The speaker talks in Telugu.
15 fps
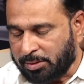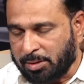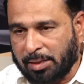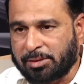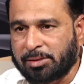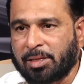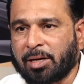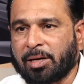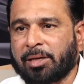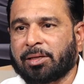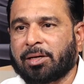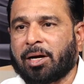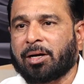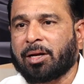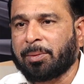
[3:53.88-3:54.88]
ఖచ్చితంగా
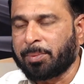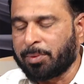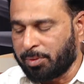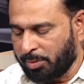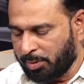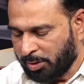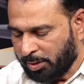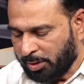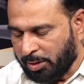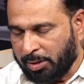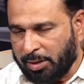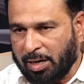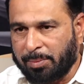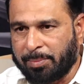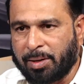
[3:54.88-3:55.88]
ఎందుకంటే ఇప్పుడు ఈ
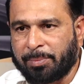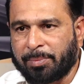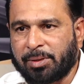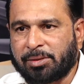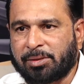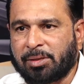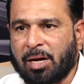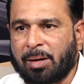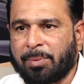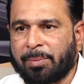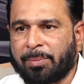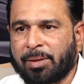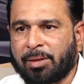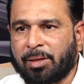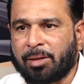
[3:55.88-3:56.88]
నలభై నుంచి యాభై
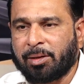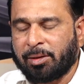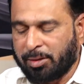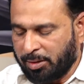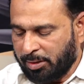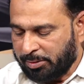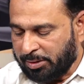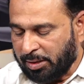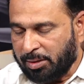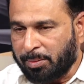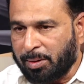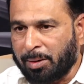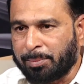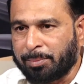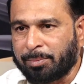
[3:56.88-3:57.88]
మంది
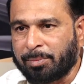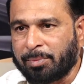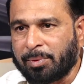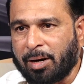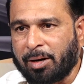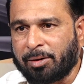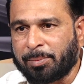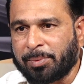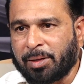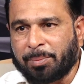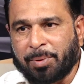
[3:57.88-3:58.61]
చంద్రబాబు నాయుడు మీద